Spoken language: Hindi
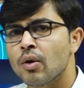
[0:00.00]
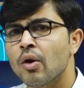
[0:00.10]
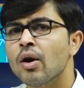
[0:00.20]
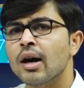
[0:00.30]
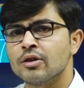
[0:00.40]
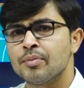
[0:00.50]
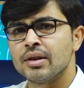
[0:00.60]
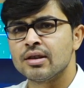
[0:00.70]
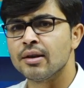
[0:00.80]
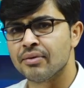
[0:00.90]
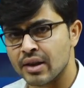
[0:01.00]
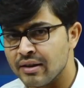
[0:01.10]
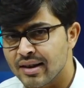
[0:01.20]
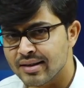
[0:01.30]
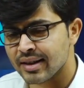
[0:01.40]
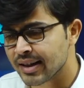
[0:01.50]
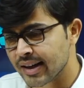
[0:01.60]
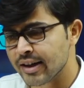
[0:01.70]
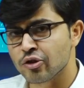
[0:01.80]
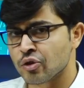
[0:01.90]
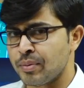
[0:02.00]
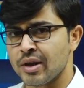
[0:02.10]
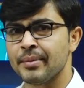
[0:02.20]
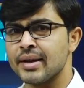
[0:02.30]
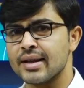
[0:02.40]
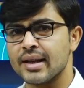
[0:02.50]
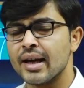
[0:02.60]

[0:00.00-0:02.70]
हुआ होगा स्पीड सिर्फ रिवाइज करने के लिए तो स्पीड में